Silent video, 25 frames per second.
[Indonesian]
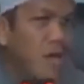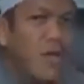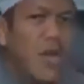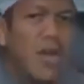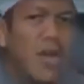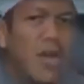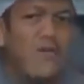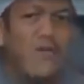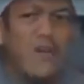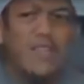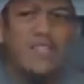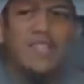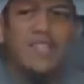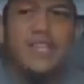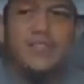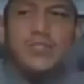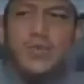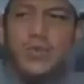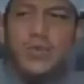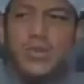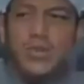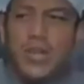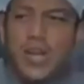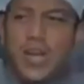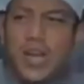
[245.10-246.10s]
Walau
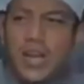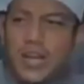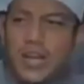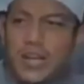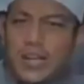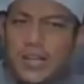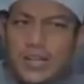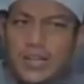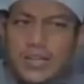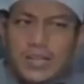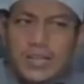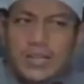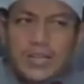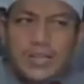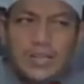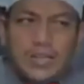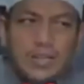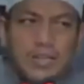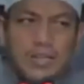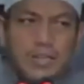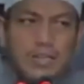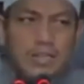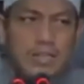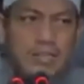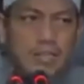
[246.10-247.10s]
lafaznya surga.
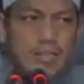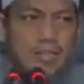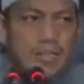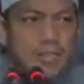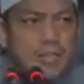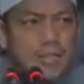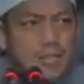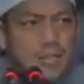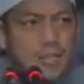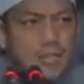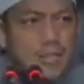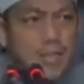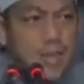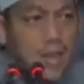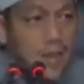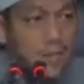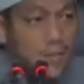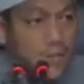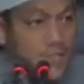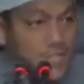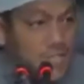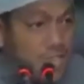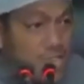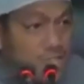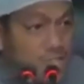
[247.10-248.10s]

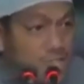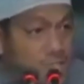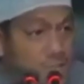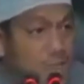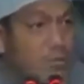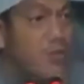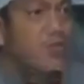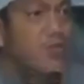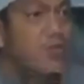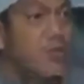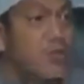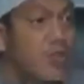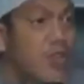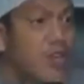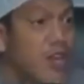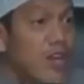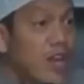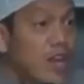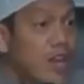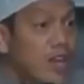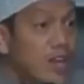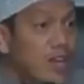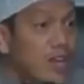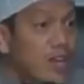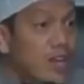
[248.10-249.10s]
Lafaz yang disebut
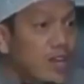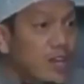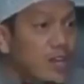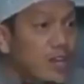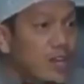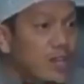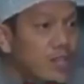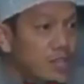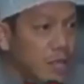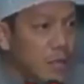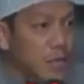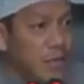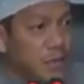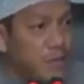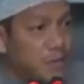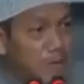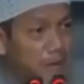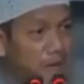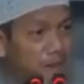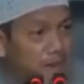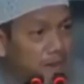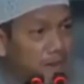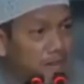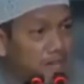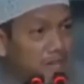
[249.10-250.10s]
surga.
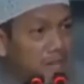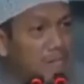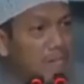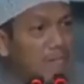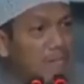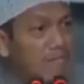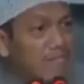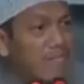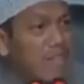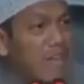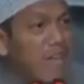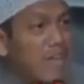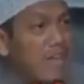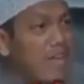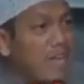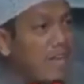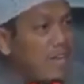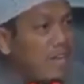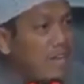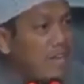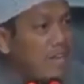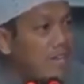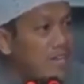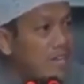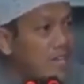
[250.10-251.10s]
Tapi maknanya minta
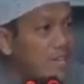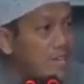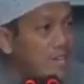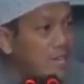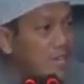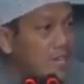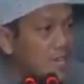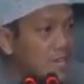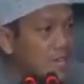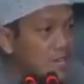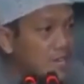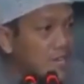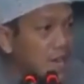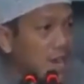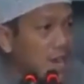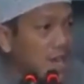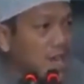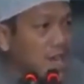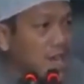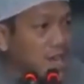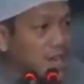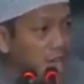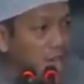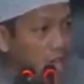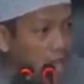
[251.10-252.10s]
ke ke
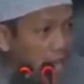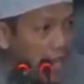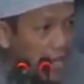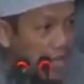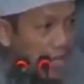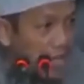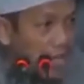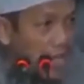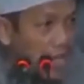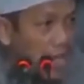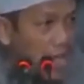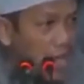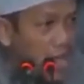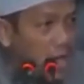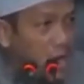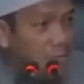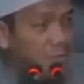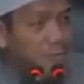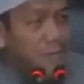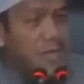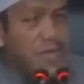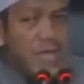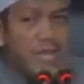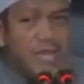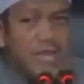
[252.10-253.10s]
neraka. Ya
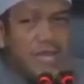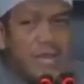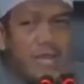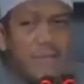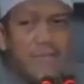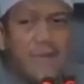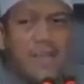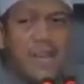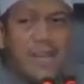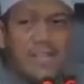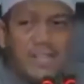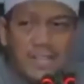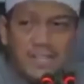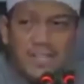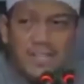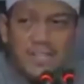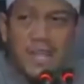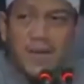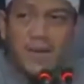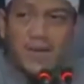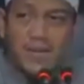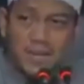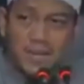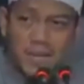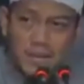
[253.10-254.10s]
Allah, berikan kami rasa
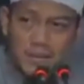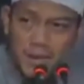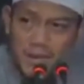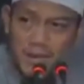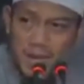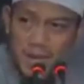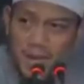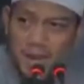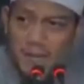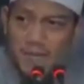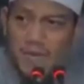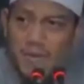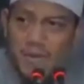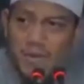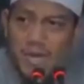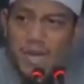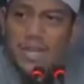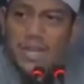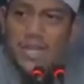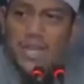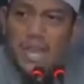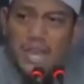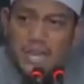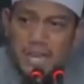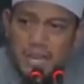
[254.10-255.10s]
takut
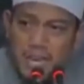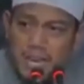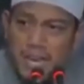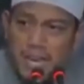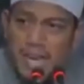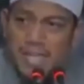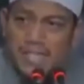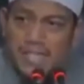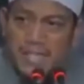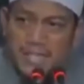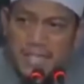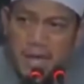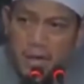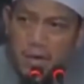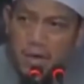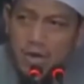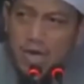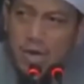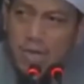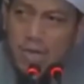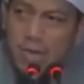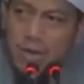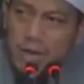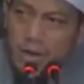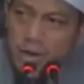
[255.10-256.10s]
kepadamu. Yang dengan rasa
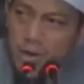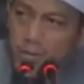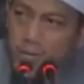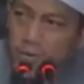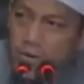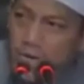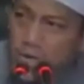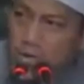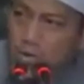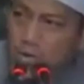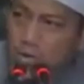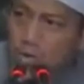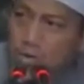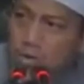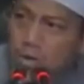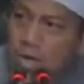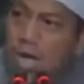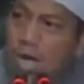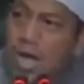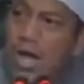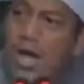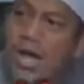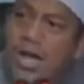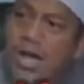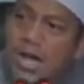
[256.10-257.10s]
takut kepadamu
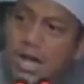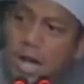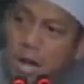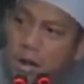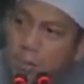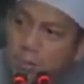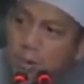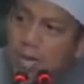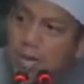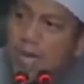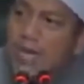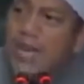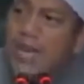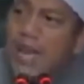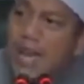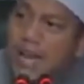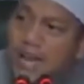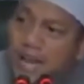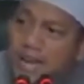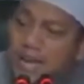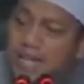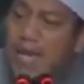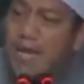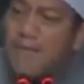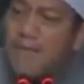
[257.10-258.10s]
itu, engkau
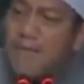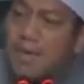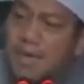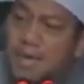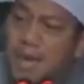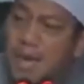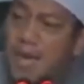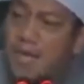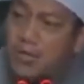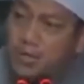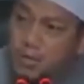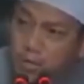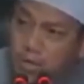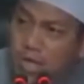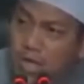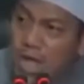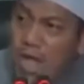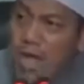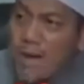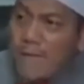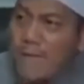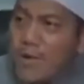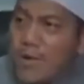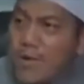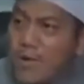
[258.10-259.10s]
pindahkan kami dari
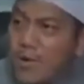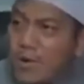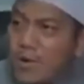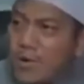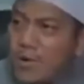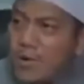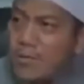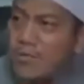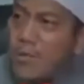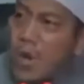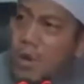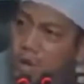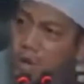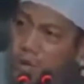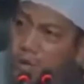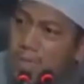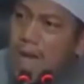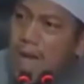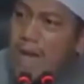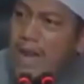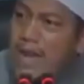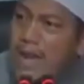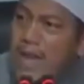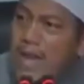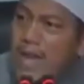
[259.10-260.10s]
surgamu. Mau
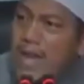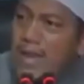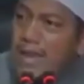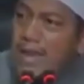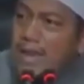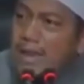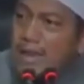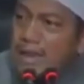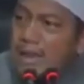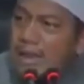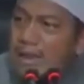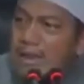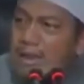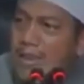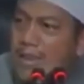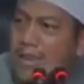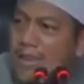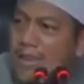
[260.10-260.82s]
kemana? mana?